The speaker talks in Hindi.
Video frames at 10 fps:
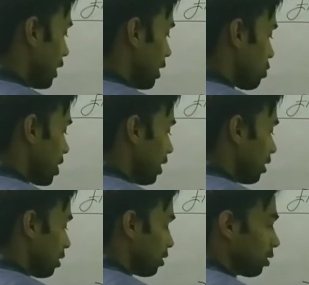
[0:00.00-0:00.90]
आर क्या हो
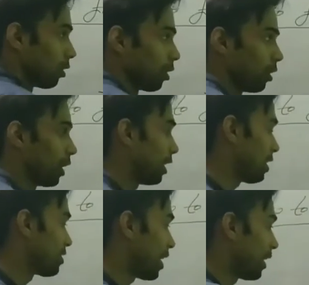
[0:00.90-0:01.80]
जाएगा
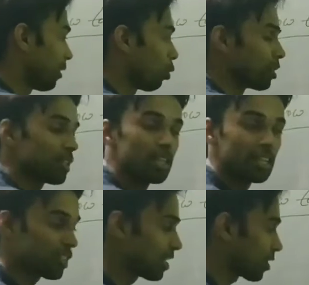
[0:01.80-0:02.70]
यानी कि जेड के ओरिजिन
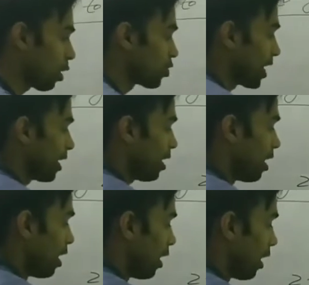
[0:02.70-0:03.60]
से डिस्टेंस क्या हो
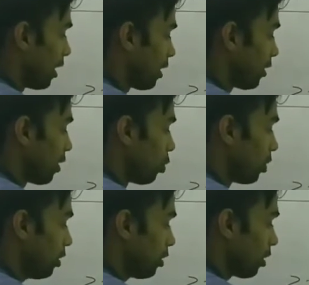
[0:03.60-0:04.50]
जाएगी अंडर द
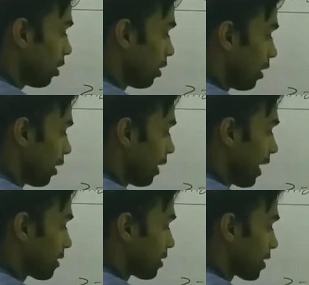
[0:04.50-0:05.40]
रूट
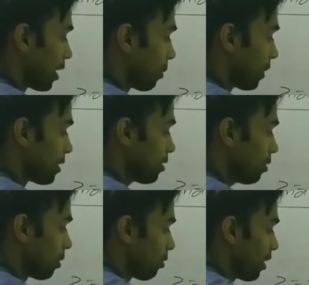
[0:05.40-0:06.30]
एक्स स्केयर प्लस
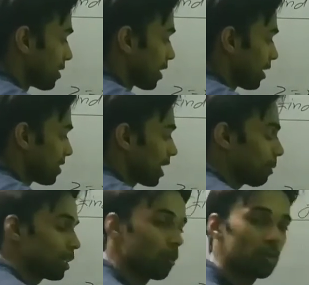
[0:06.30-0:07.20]
वाई स्केयर ये
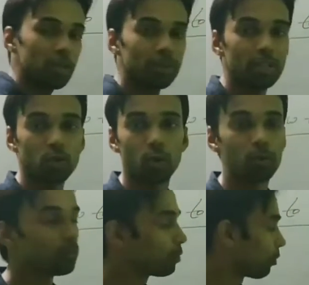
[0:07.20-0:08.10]
सारी बातें पीछे बता चुका
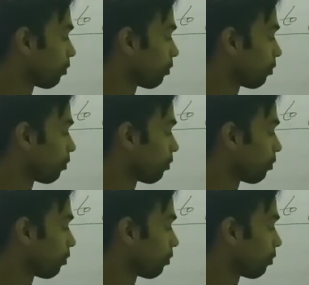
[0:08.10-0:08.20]
हूं